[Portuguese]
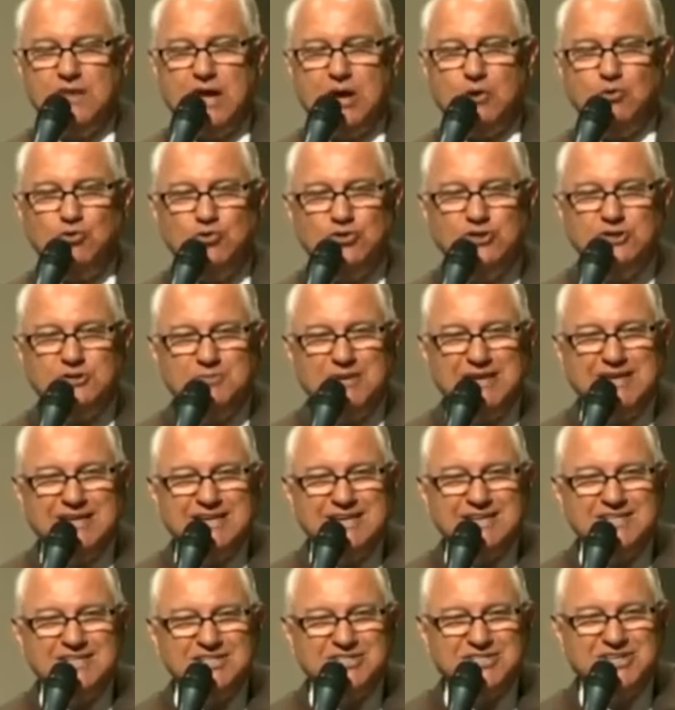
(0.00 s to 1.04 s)
na
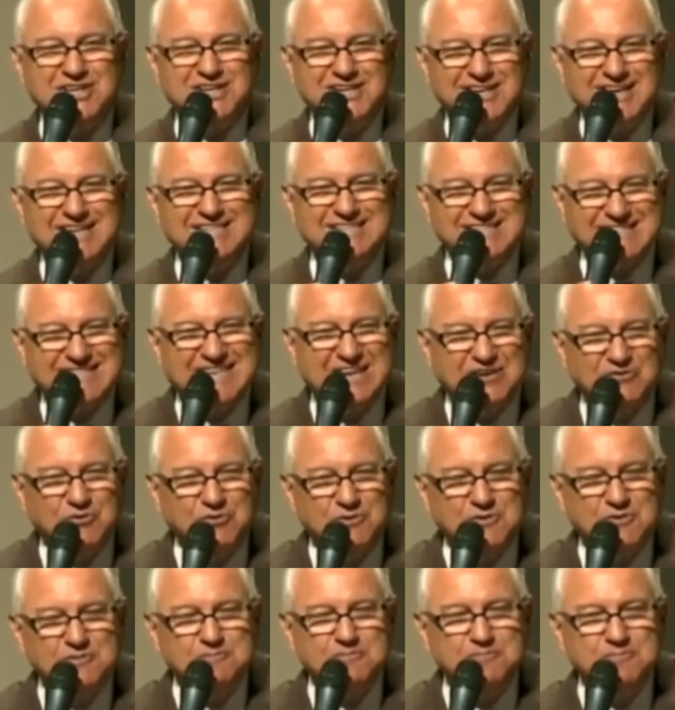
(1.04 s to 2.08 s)
última
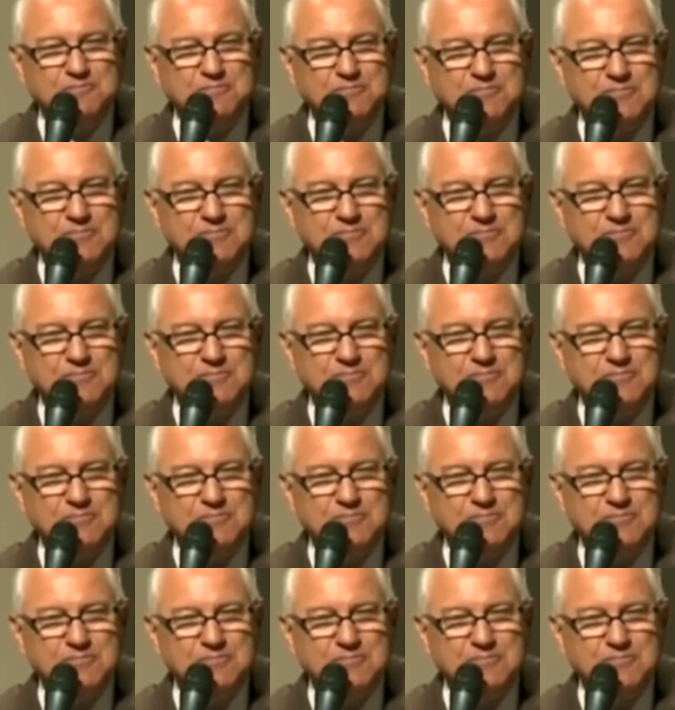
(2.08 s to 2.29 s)
geração.